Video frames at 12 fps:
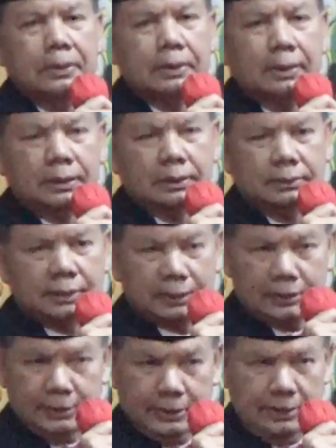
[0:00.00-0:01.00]
ya,
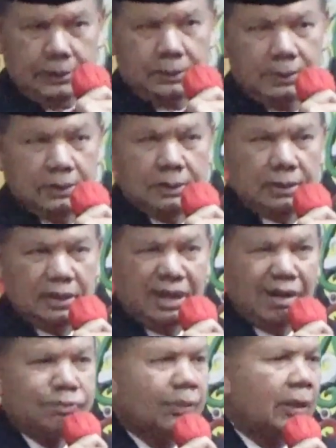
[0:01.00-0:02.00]
tadi
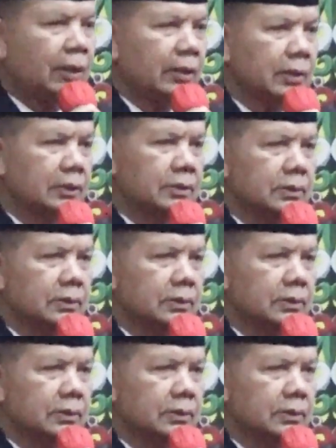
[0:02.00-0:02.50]
lafal